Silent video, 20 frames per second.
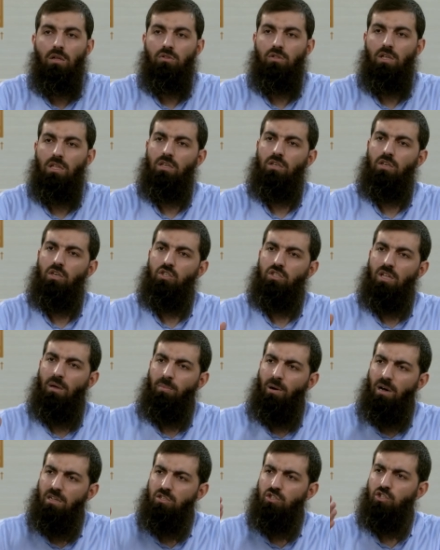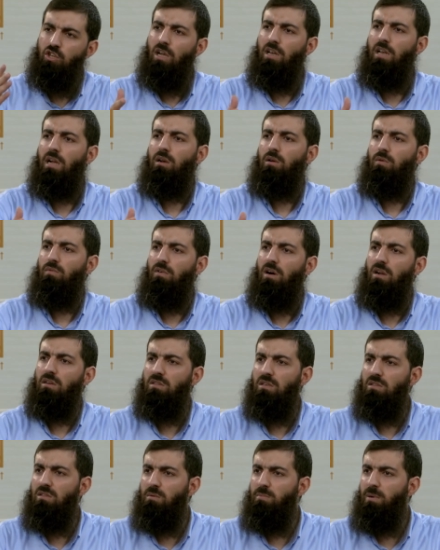Dedi ki işte bazı şeyler var
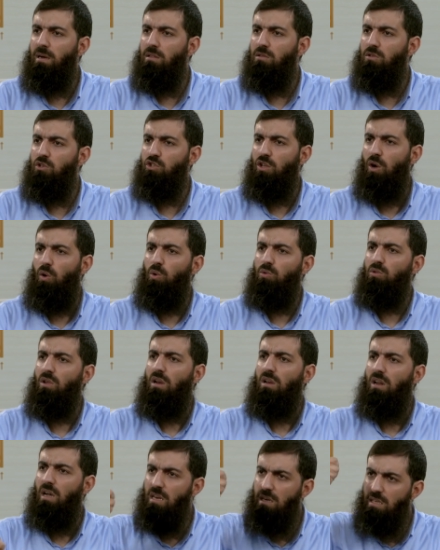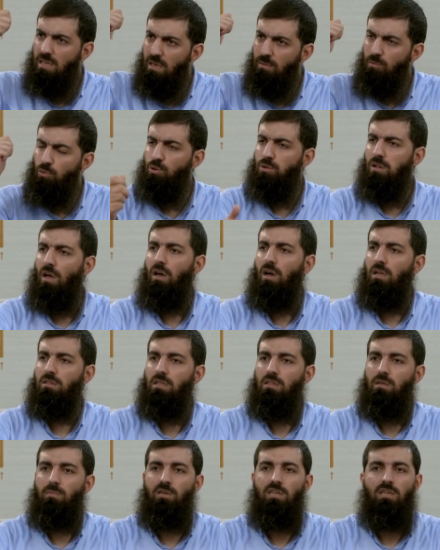dedi ben işte onlarla ilgili mutlaka
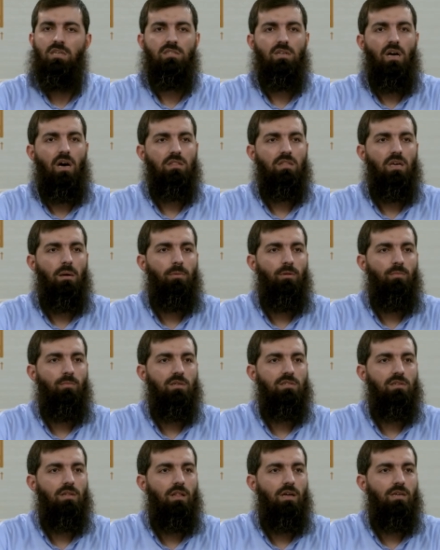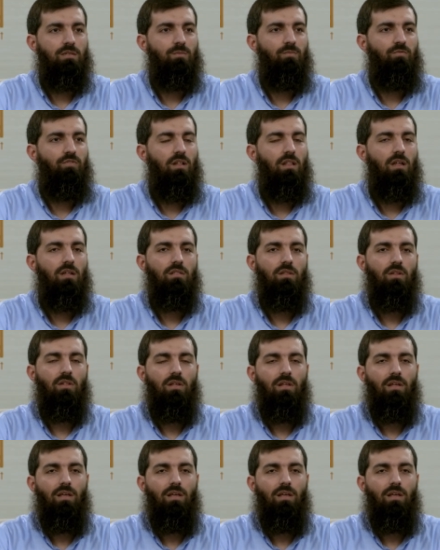dedi bir izahat yapılması lazım falan.